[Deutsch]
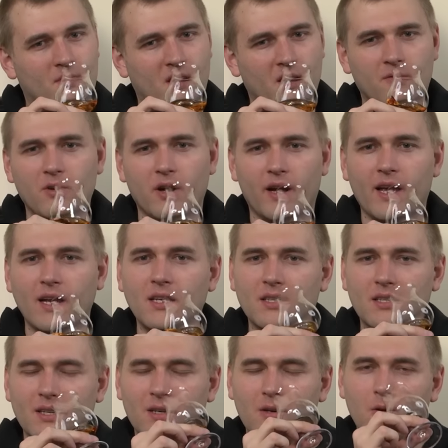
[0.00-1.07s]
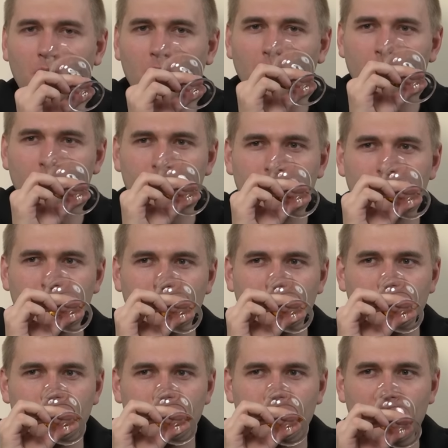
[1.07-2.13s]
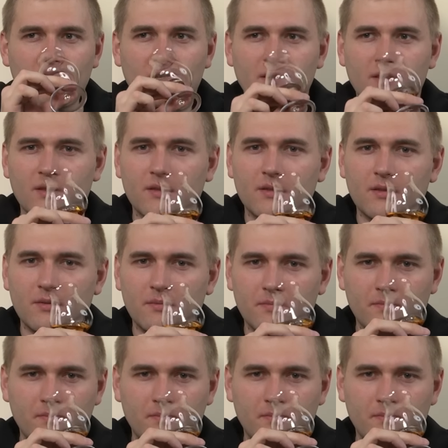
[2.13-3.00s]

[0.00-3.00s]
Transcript: Irgendwo erkenne ich den Geruch. Also das